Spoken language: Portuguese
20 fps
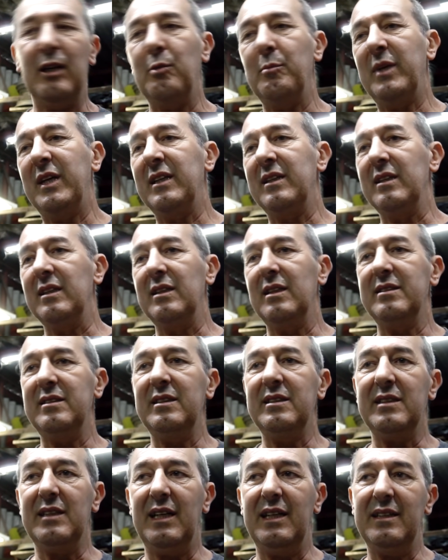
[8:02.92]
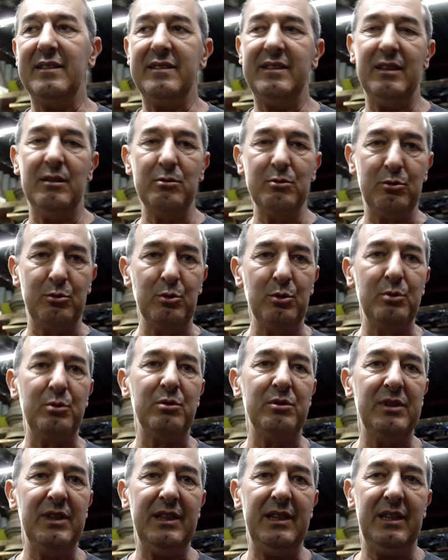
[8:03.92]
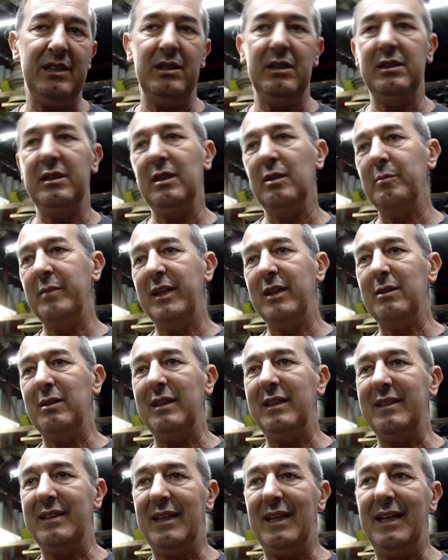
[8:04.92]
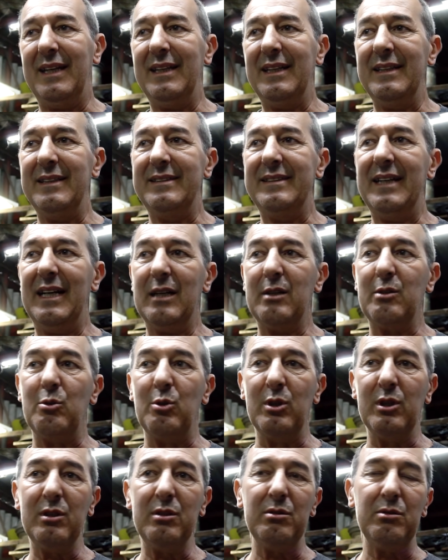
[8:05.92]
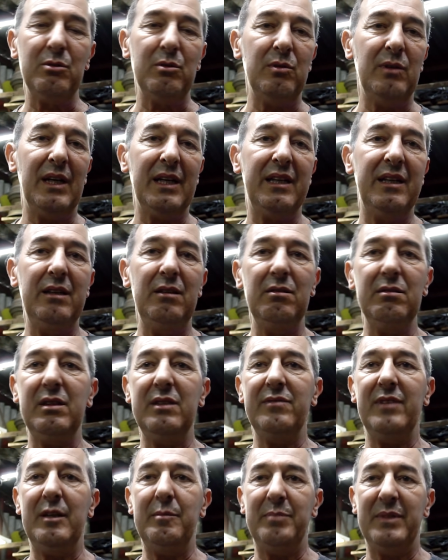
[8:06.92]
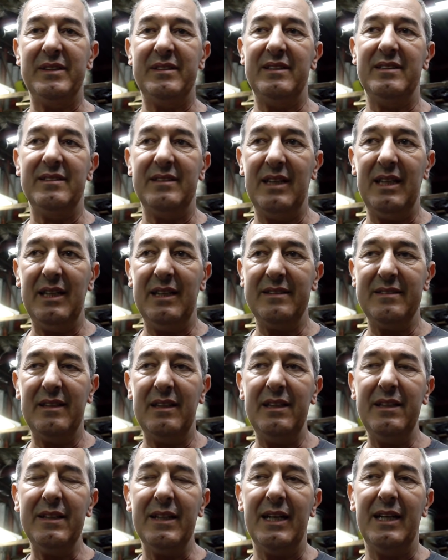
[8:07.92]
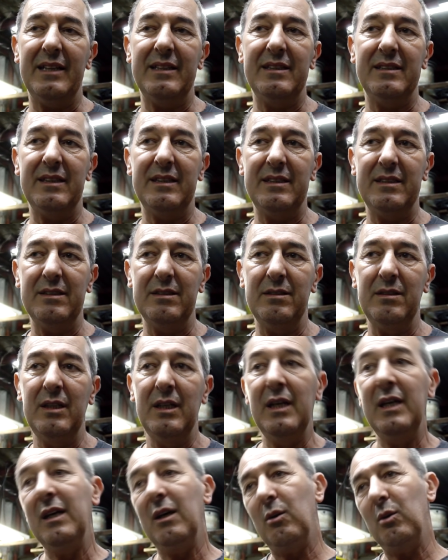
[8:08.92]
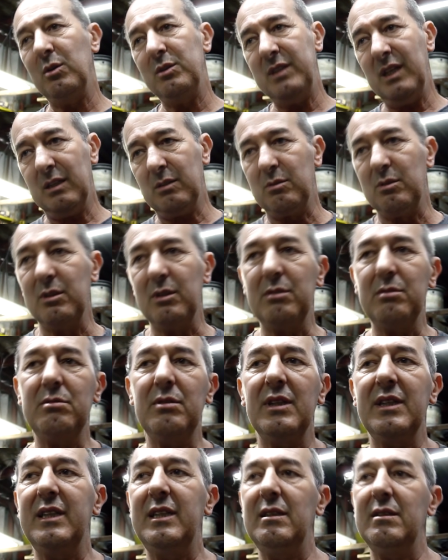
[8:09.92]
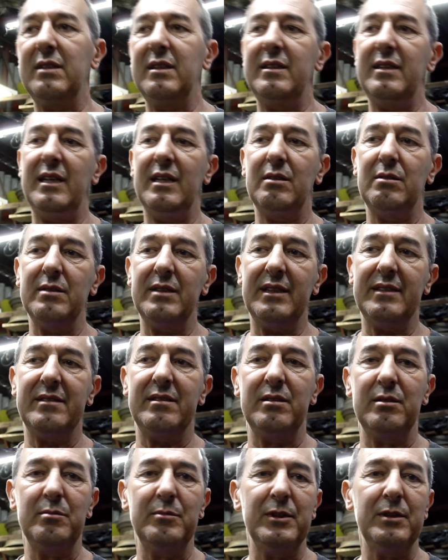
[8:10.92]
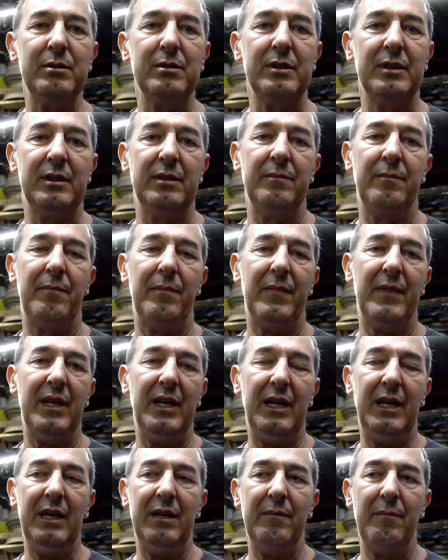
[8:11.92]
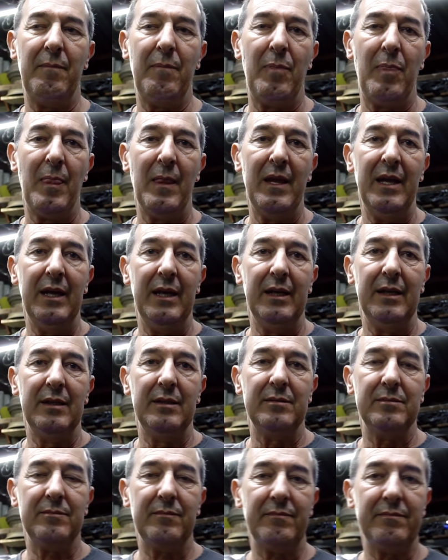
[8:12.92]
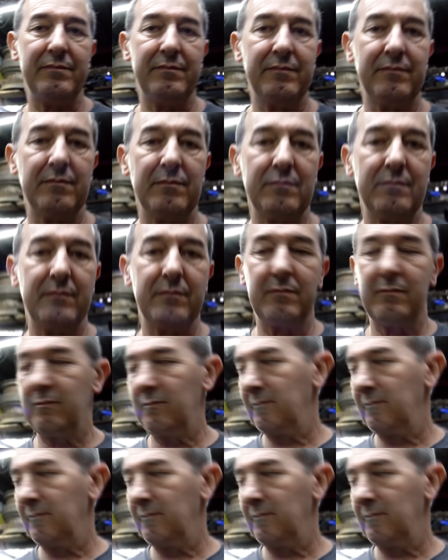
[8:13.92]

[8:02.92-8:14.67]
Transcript: aumentando as entradas que é os dutos, né? A gente aumenta a entrada de acordo com aquilo que vai precisar na cilindrada, entendeu? Uhum. Ou de acordo com aquilo que tem a rotação do motor. Tá. Tá. Agora a pergunta e que é não...